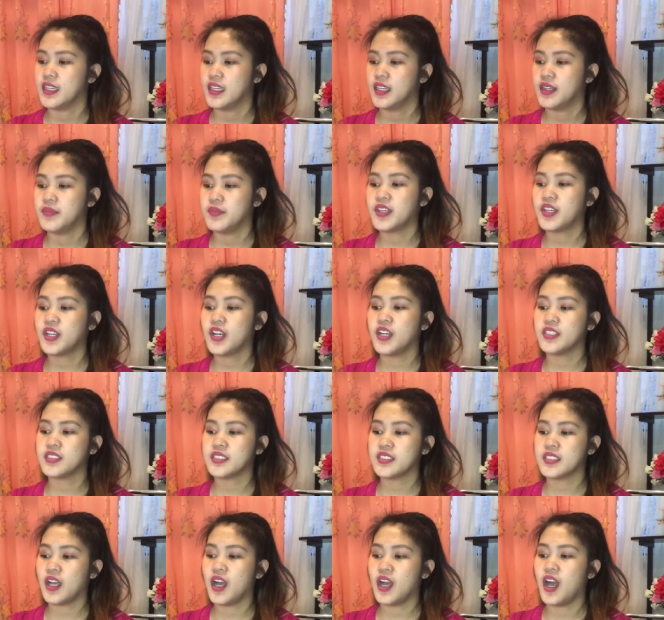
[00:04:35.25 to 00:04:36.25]

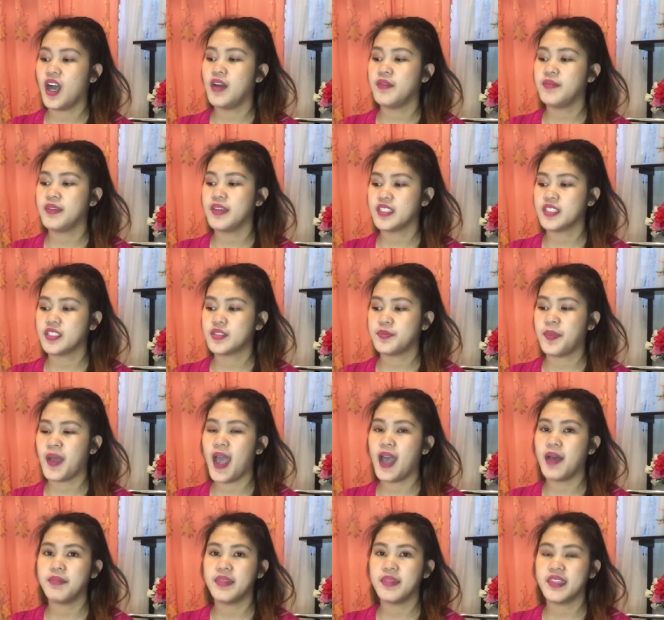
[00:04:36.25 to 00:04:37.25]
because of its
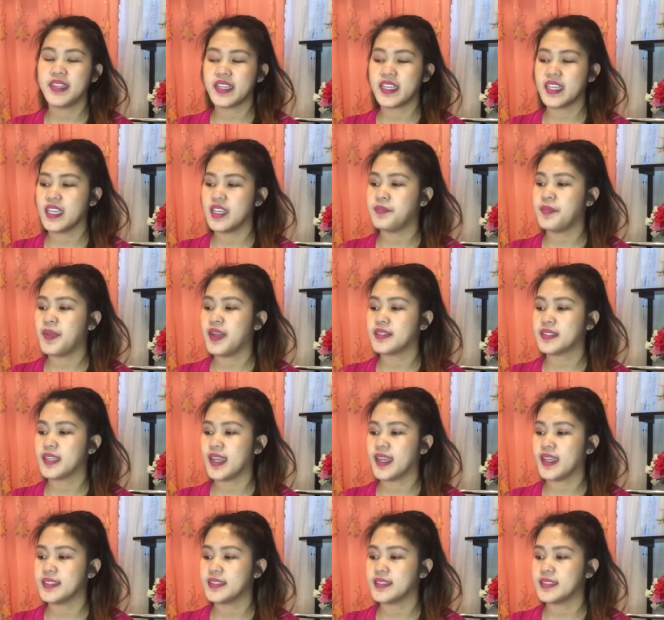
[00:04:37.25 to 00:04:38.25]
public
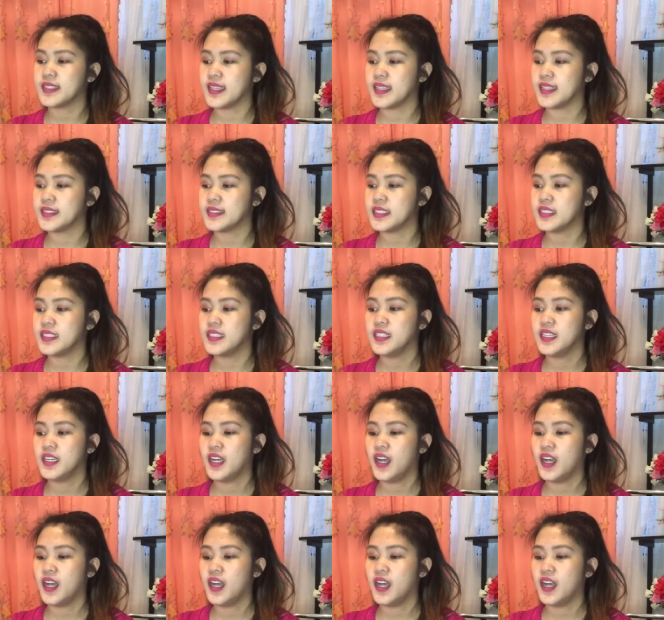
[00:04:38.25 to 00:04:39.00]
emphasizes